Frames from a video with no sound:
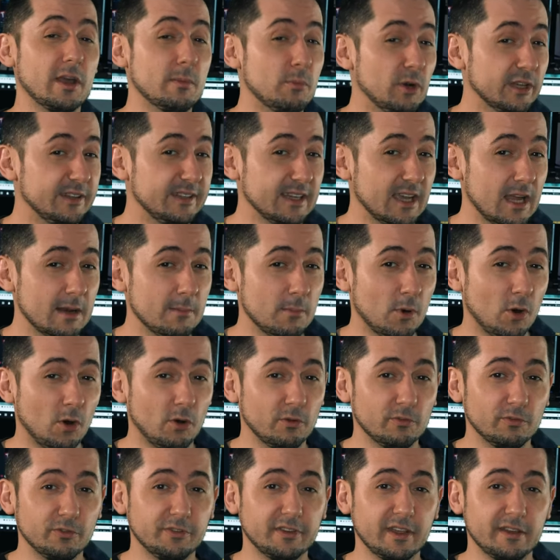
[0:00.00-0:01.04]
la boîte
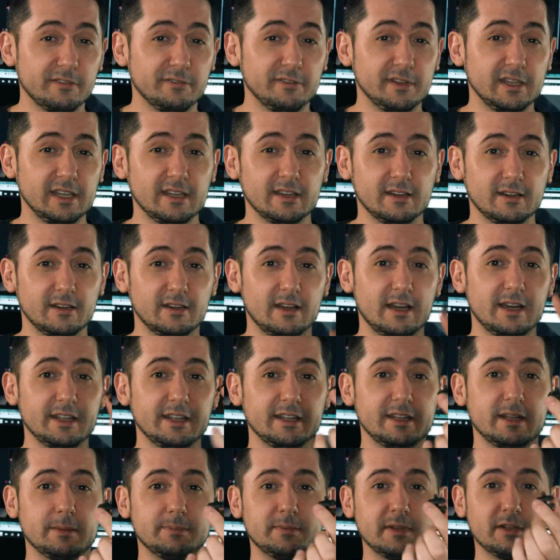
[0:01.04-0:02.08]
également, vous avez euh, un
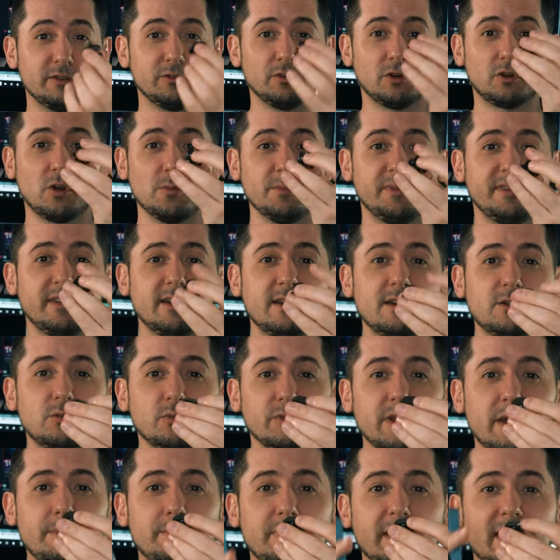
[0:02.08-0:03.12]
adaptateur comme ça, hein,
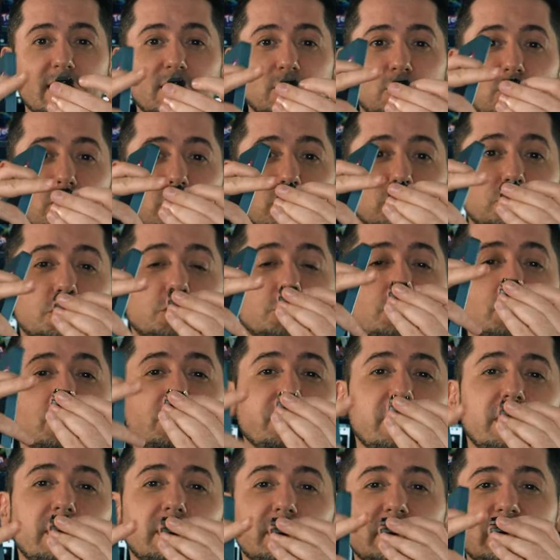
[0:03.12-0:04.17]
qu'on appelle cold
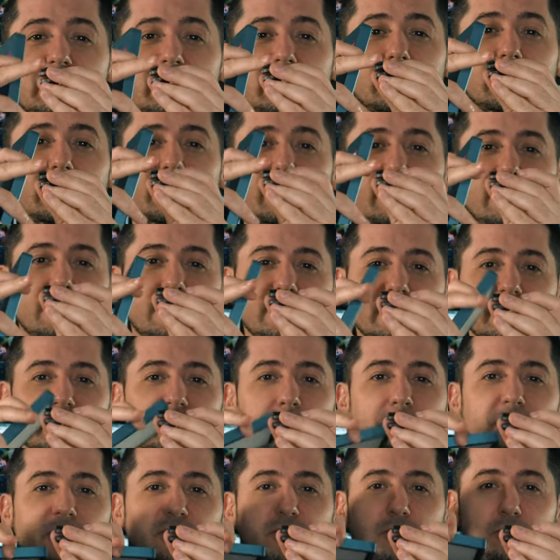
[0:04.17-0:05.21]
shoes, hein, qui est euh,
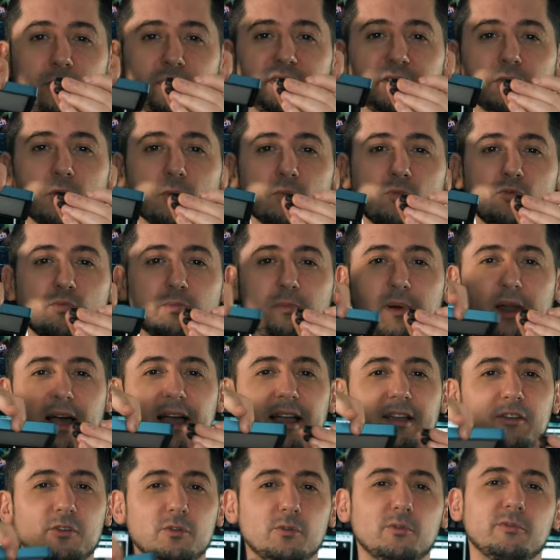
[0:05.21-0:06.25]
l'espèce de petit embout
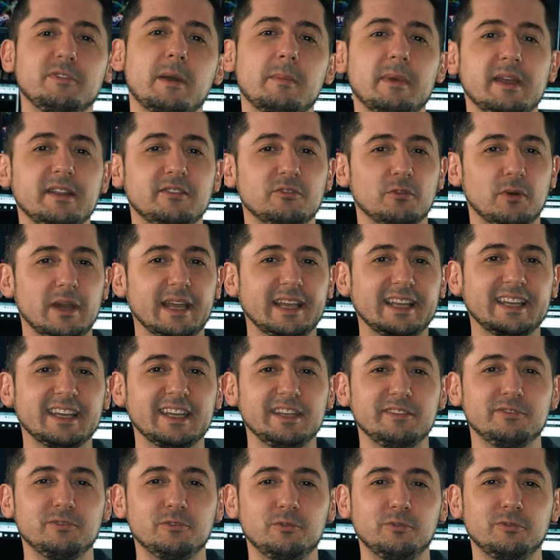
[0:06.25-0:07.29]
plat que l'on vient mettre sur la
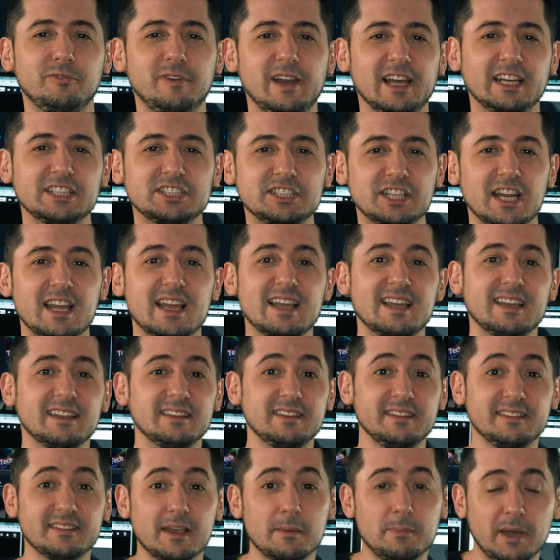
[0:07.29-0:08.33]
griffe du flash
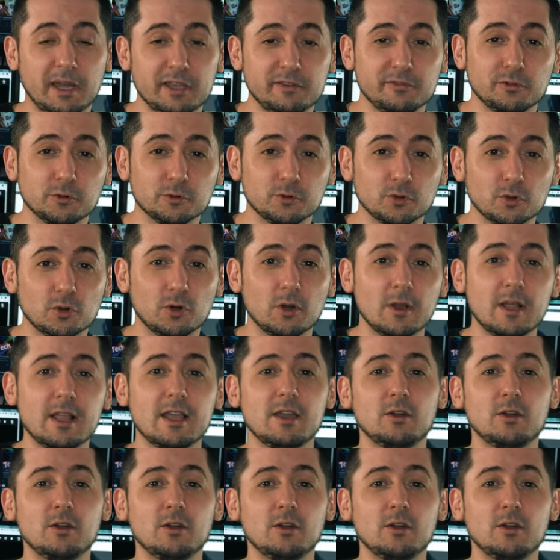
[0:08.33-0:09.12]
des appareils photo